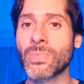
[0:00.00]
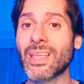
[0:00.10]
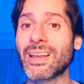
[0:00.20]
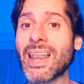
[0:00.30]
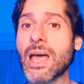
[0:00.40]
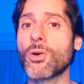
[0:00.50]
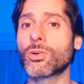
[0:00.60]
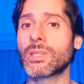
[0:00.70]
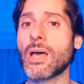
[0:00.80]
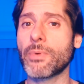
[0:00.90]
La
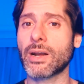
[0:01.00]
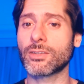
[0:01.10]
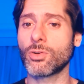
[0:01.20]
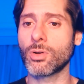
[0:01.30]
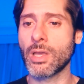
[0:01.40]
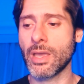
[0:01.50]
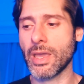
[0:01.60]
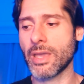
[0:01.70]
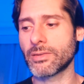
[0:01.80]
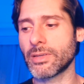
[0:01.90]
octava razón
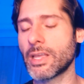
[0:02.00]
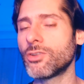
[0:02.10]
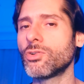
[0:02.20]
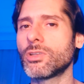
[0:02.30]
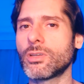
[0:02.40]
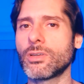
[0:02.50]
es el Unity